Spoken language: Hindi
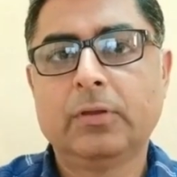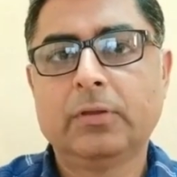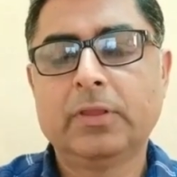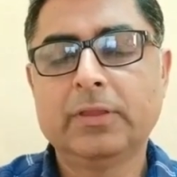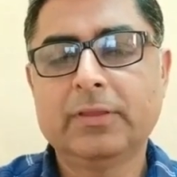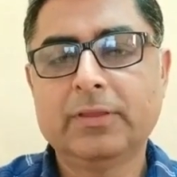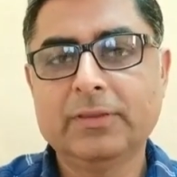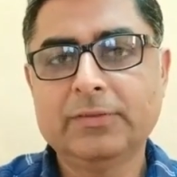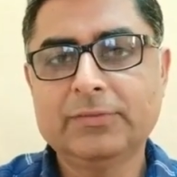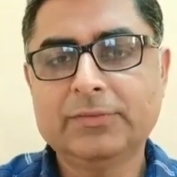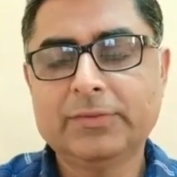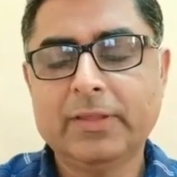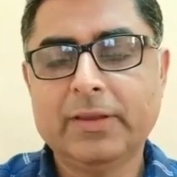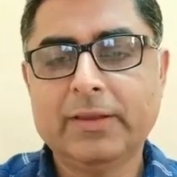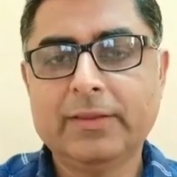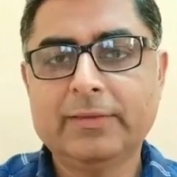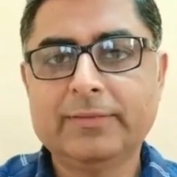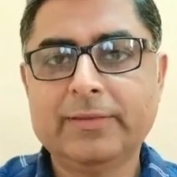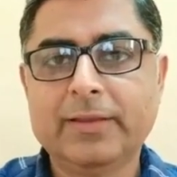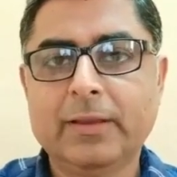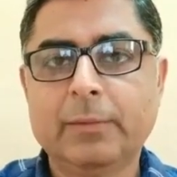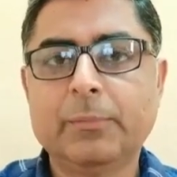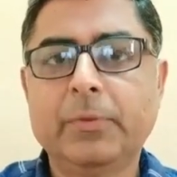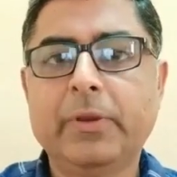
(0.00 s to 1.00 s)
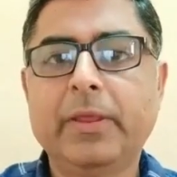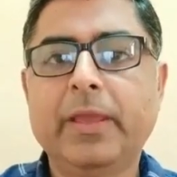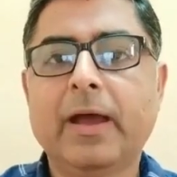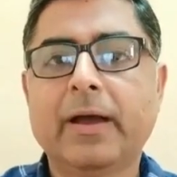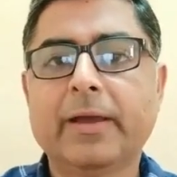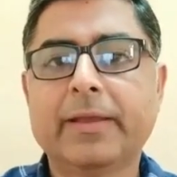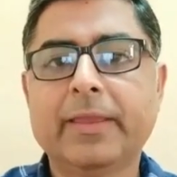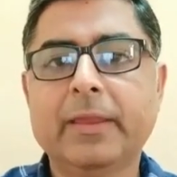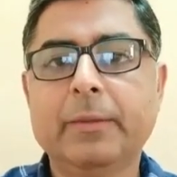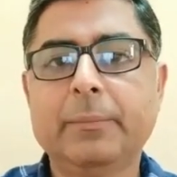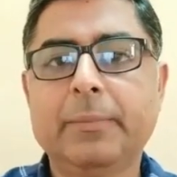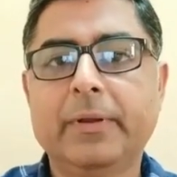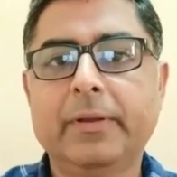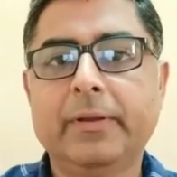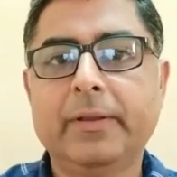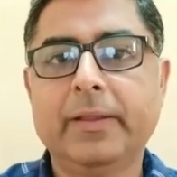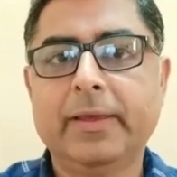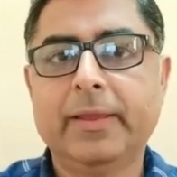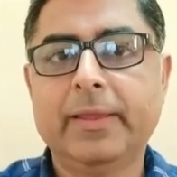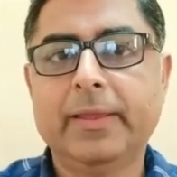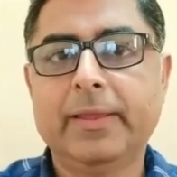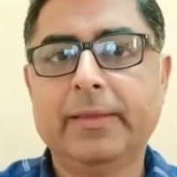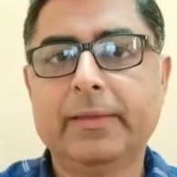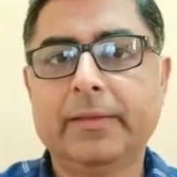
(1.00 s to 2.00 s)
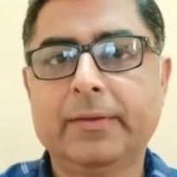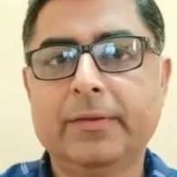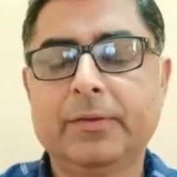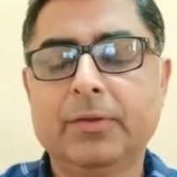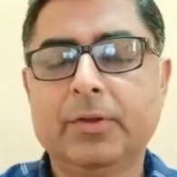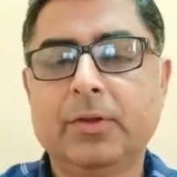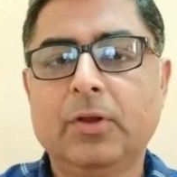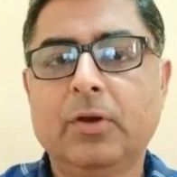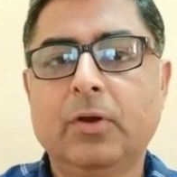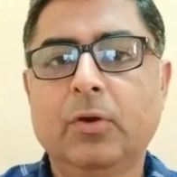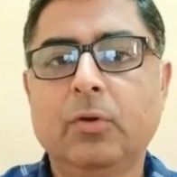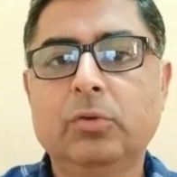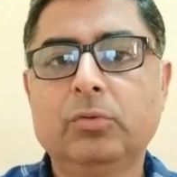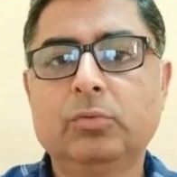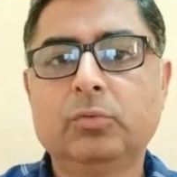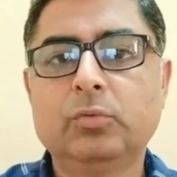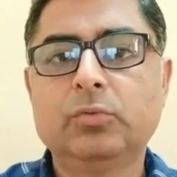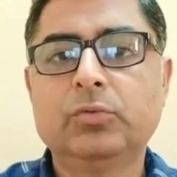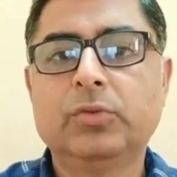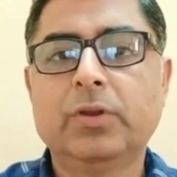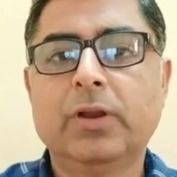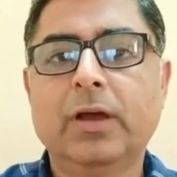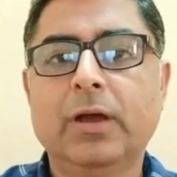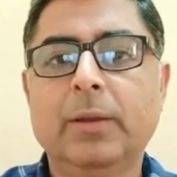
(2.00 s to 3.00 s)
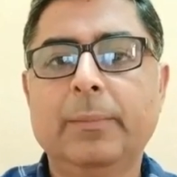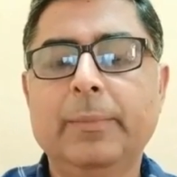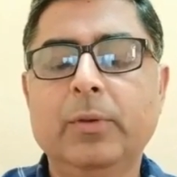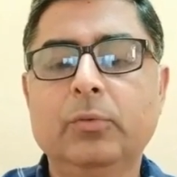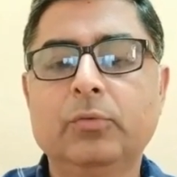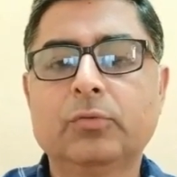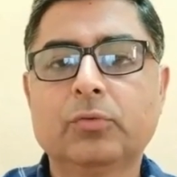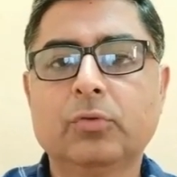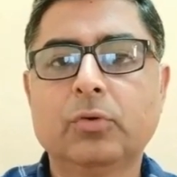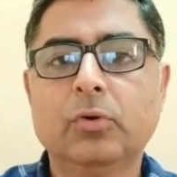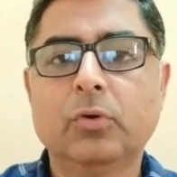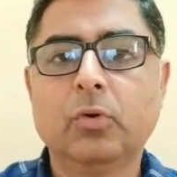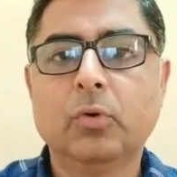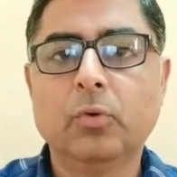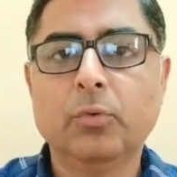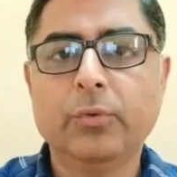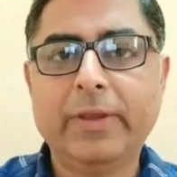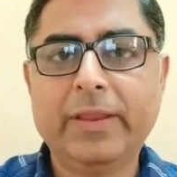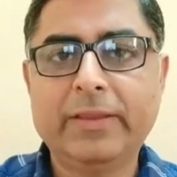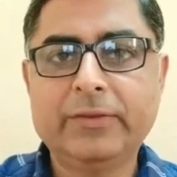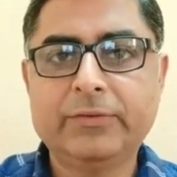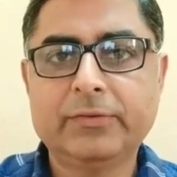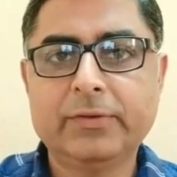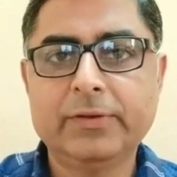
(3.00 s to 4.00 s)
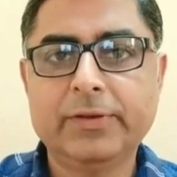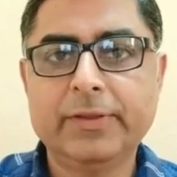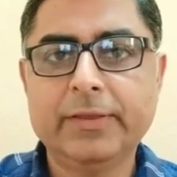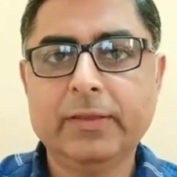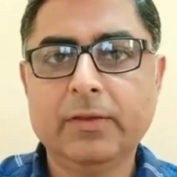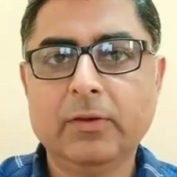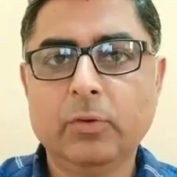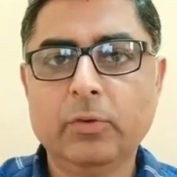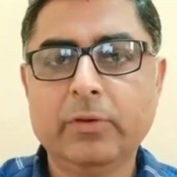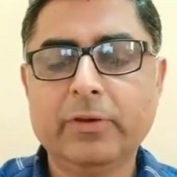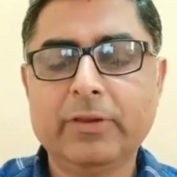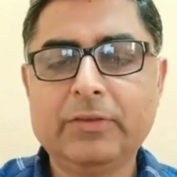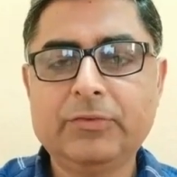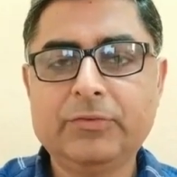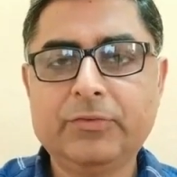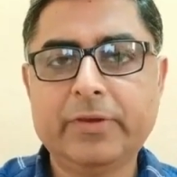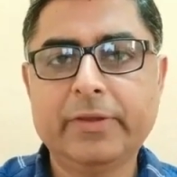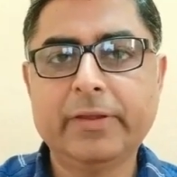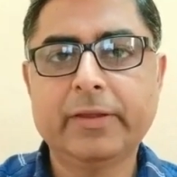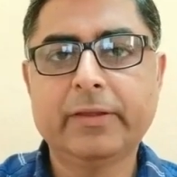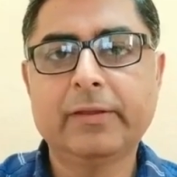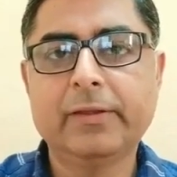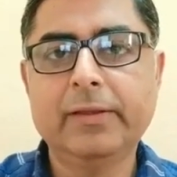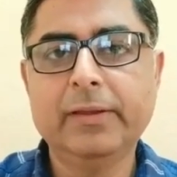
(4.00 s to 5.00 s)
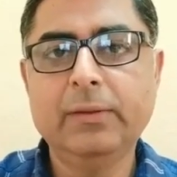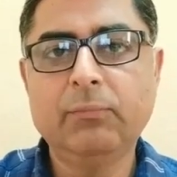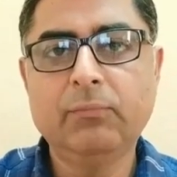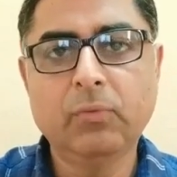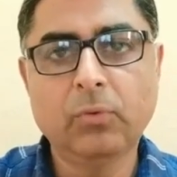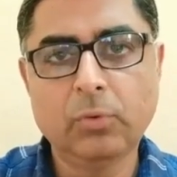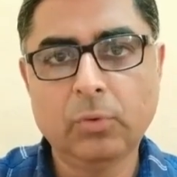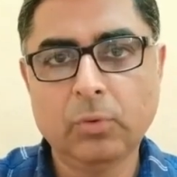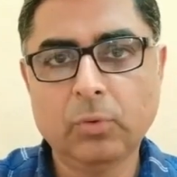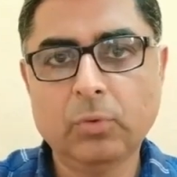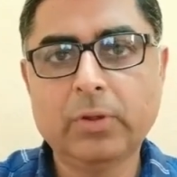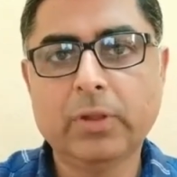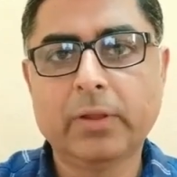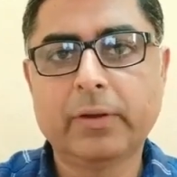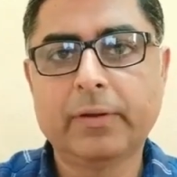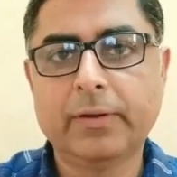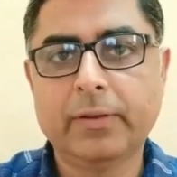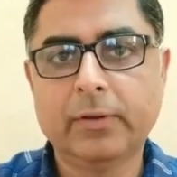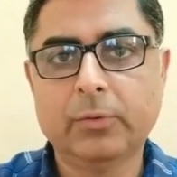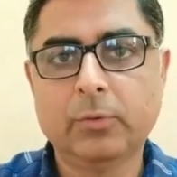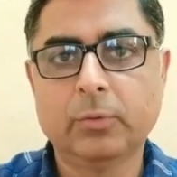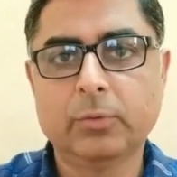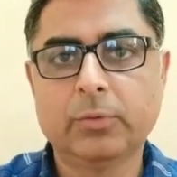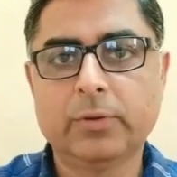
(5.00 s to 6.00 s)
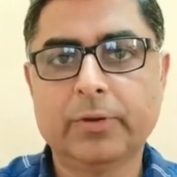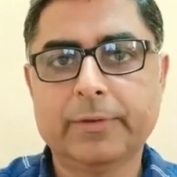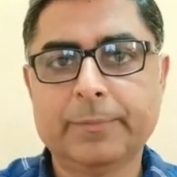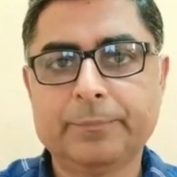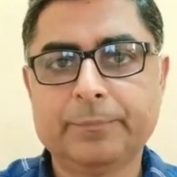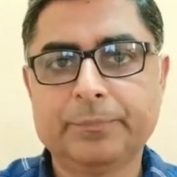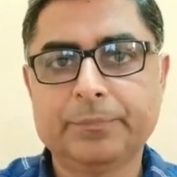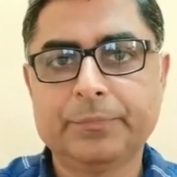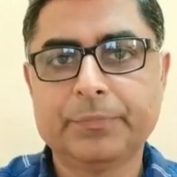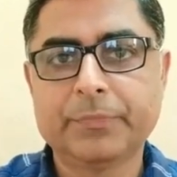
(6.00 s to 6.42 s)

कि किस तरह से हमने आगे बढ़ना है और दूसरा हमें उसको ऑनेस्टली और स्ट्रिक्टली फॉलो करना होगा